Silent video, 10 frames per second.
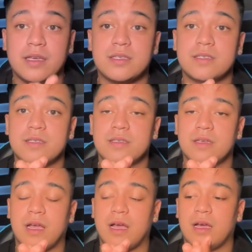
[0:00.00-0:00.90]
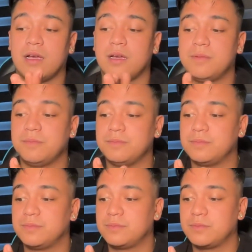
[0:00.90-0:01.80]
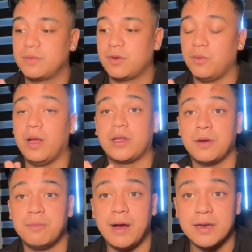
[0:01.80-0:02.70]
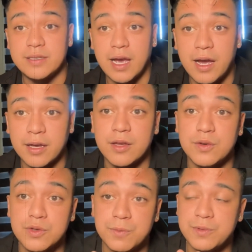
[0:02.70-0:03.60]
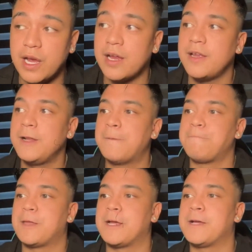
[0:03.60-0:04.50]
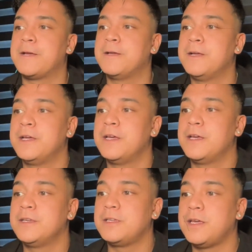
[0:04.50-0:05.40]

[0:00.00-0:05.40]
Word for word: So mga tol, nakakagulat nga ang pinost ni Rob Moya sa kanyang vlog na humihingi ito ng